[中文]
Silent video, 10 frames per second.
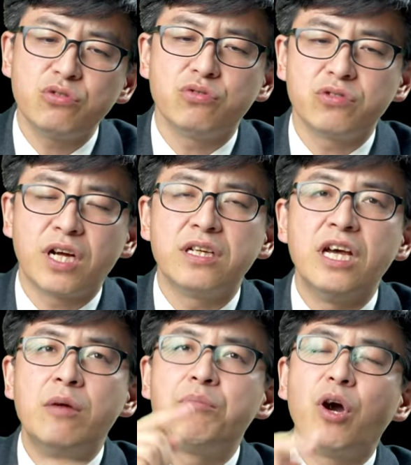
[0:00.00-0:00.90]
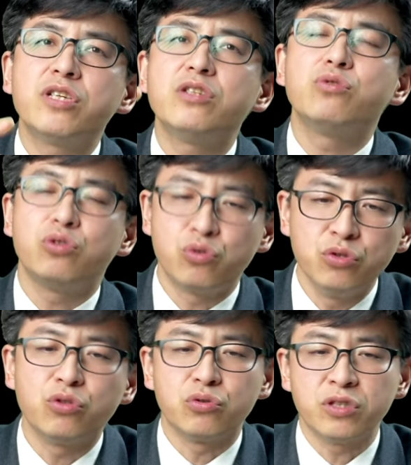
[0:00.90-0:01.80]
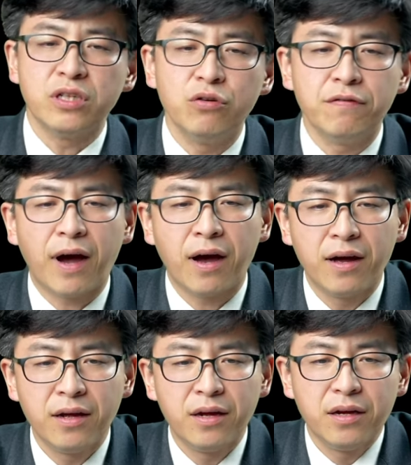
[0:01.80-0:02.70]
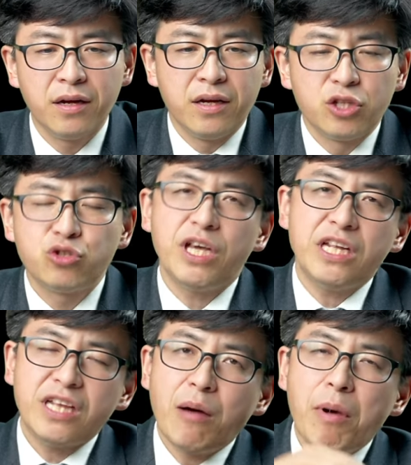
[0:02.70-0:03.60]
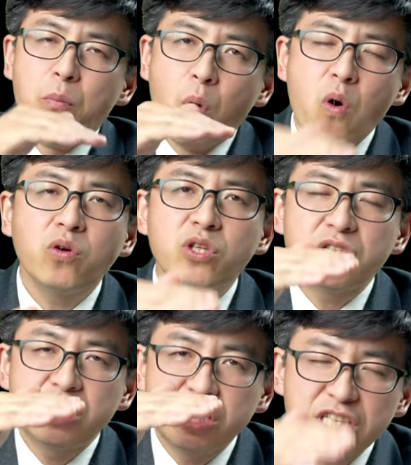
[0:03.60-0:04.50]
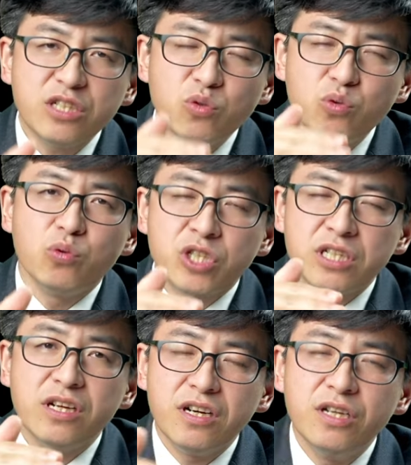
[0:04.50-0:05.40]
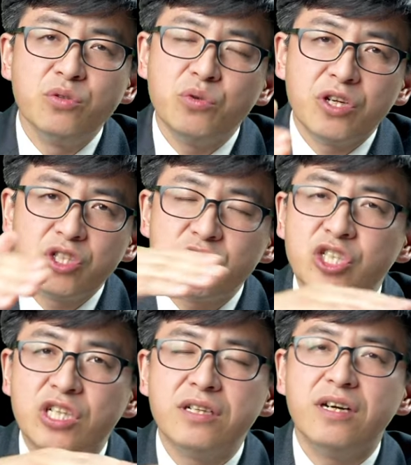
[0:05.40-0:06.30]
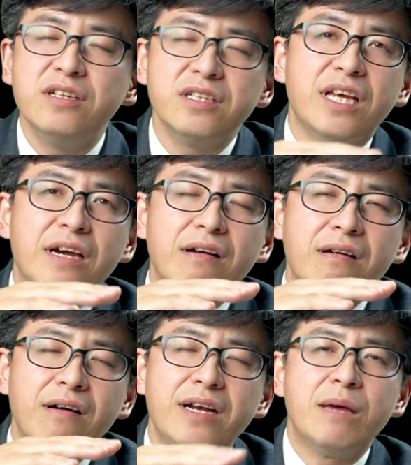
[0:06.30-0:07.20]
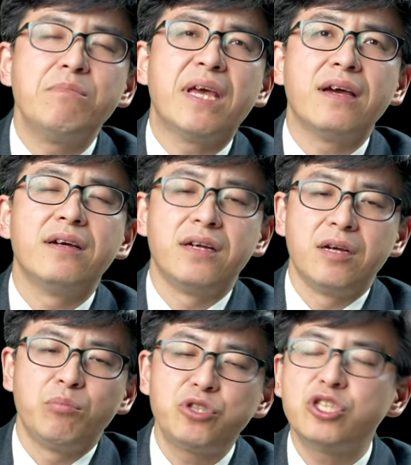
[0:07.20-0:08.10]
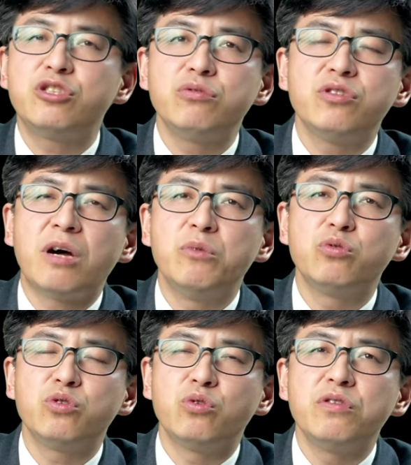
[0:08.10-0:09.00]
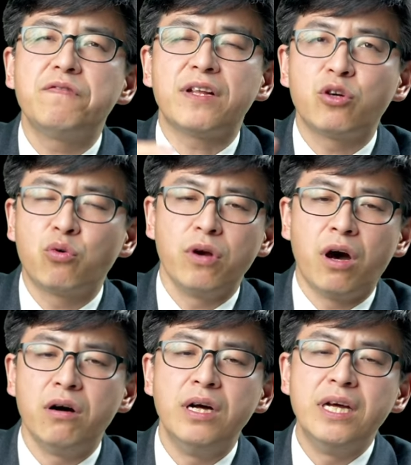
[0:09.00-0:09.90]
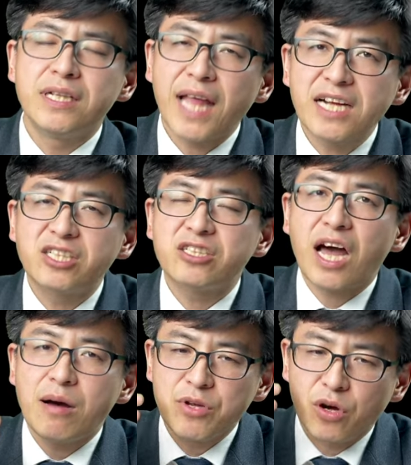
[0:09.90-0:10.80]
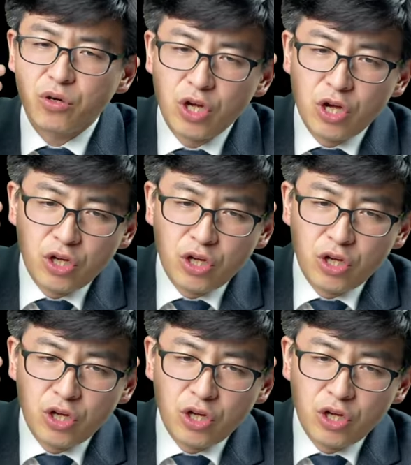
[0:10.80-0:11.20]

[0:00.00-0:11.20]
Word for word: 顺从上帝，表现就是遵守神的律法。所以他们蒙进入神的恩约，这是神的恩典和怜悯，不是基于他们遵守律法的功劳。但是他们要